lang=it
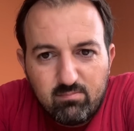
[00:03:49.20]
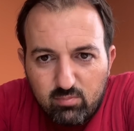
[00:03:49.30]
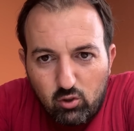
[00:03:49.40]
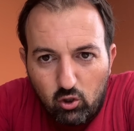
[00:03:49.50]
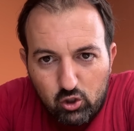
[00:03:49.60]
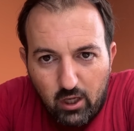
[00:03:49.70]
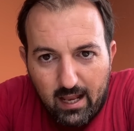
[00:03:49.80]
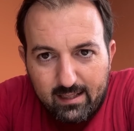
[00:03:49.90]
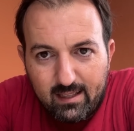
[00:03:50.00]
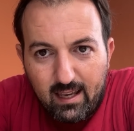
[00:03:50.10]
sono
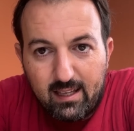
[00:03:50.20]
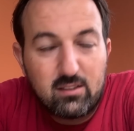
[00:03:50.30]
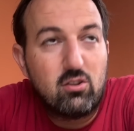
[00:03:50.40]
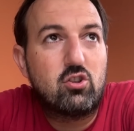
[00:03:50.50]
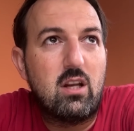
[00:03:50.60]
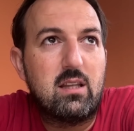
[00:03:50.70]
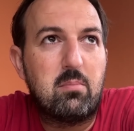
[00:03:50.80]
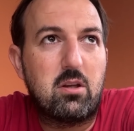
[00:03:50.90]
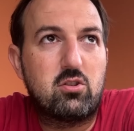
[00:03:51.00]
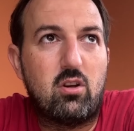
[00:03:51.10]
scelte, sono scelte
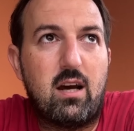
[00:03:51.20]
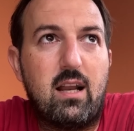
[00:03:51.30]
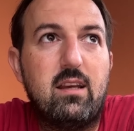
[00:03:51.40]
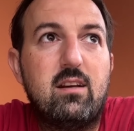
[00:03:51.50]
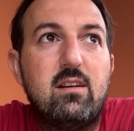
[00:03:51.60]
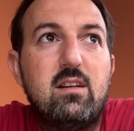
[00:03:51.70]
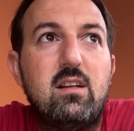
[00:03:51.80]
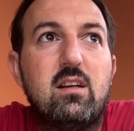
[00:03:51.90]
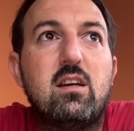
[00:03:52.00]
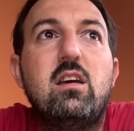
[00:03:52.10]
personali.
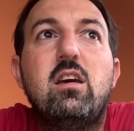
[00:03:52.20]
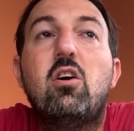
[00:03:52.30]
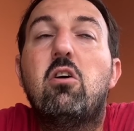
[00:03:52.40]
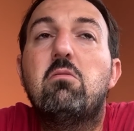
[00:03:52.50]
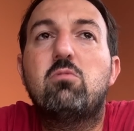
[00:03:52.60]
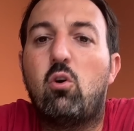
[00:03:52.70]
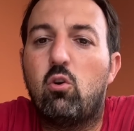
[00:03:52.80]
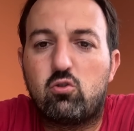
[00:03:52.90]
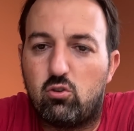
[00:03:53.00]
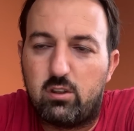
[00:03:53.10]
Io non
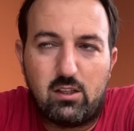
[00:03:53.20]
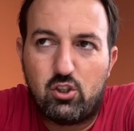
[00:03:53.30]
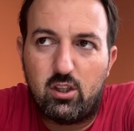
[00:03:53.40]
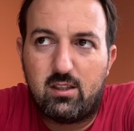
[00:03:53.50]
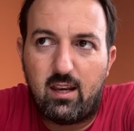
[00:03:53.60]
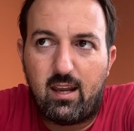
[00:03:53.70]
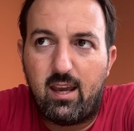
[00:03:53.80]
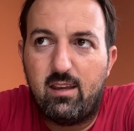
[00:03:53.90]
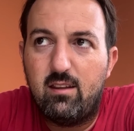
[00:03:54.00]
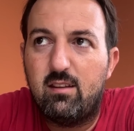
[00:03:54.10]
lo so se
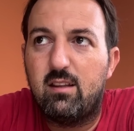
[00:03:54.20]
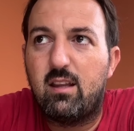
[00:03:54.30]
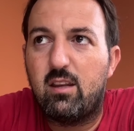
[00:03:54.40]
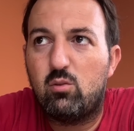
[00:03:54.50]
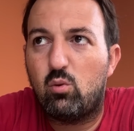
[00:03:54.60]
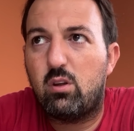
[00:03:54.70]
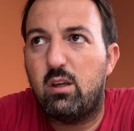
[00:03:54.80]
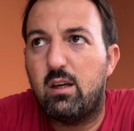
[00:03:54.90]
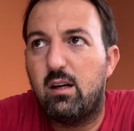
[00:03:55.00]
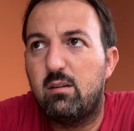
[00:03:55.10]
accetterei di andare in
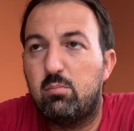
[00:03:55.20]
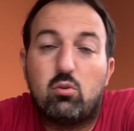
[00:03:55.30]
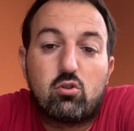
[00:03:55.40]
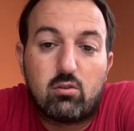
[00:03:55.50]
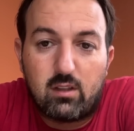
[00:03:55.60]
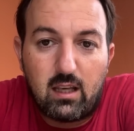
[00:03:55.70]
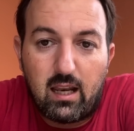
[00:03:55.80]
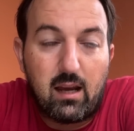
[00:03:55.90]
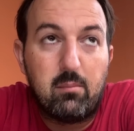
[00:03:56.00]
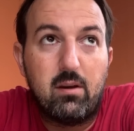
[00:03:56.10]
Turchia, piuttosto vado in
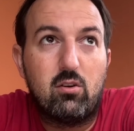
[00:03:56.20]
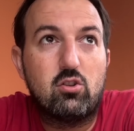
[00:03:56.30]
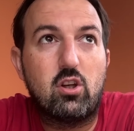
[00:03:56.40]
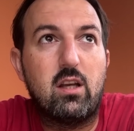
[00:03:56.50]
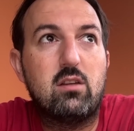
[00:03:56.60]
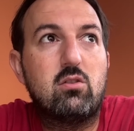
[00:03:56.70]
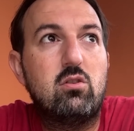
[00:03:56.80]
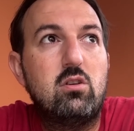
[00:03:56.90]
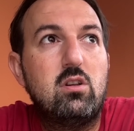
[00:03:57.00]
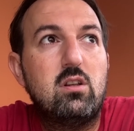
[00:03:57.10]
Arabia, ve l'ho già
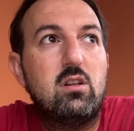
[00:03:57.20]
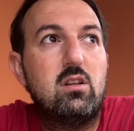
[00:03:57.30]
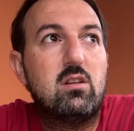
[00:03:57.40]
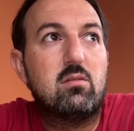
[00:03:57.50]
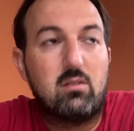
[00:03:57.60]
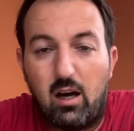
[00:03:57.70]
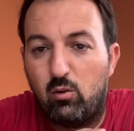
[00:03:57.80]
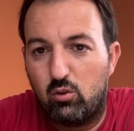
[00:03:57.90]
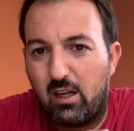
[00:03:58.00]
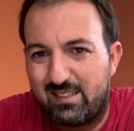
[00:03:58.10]
detto, a,
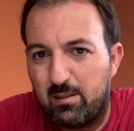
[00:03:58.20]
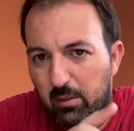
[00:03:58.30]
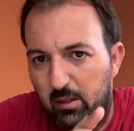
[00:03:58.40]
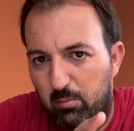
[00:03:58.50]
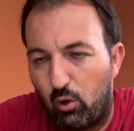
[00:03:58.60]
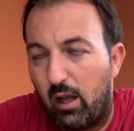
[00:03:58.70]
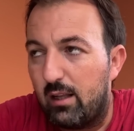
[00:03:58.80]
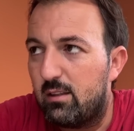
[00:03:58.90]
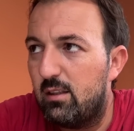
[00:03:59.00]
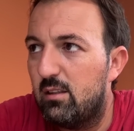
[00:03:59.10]
un, a stipendi più
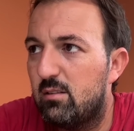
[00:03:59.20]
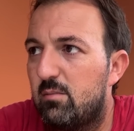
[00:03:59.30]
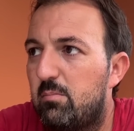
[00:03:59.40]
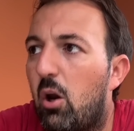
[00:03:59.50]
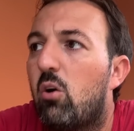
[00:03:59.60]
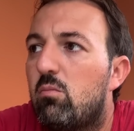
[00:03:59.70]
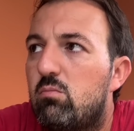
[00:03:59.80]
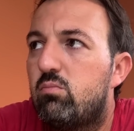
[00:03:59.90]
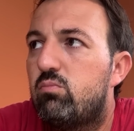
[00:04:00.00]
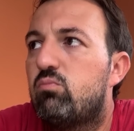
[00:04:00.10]
alti, però
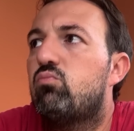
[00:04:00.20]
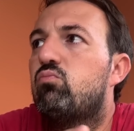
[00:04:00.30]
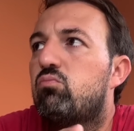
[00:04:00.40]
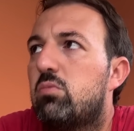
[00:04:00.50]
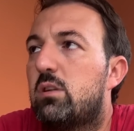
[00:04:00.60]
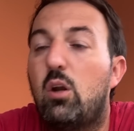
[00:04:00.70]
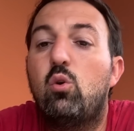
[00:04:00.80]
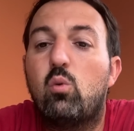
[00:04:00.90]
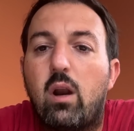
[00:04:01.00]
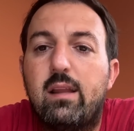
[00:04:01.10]
se
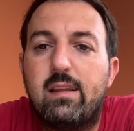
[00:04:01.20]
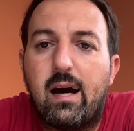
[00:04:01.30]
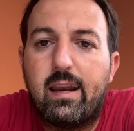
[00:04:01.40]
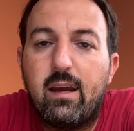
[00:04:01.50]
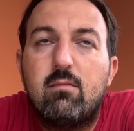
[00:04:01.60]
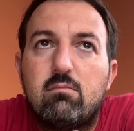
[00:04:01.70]
lui vuole andare,